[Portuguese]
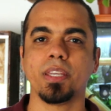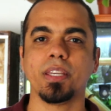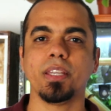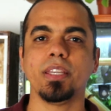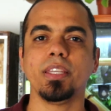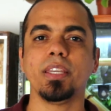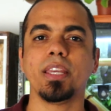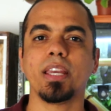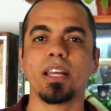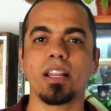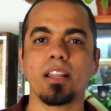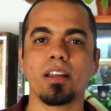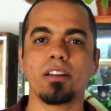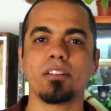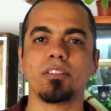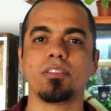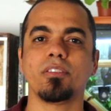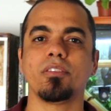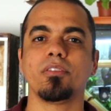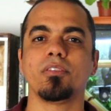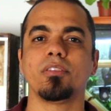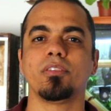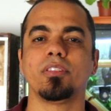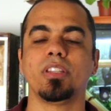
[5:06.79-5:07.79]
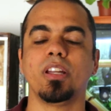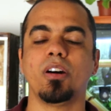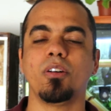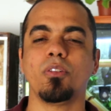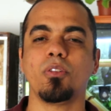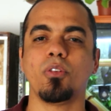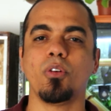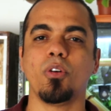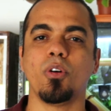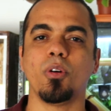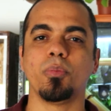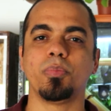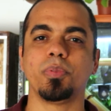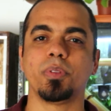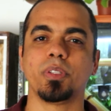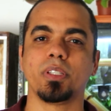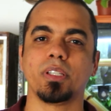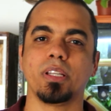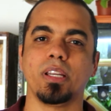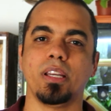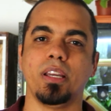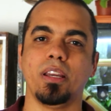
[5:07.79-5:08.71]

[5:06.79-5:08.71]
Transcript: e ela dá o golpe.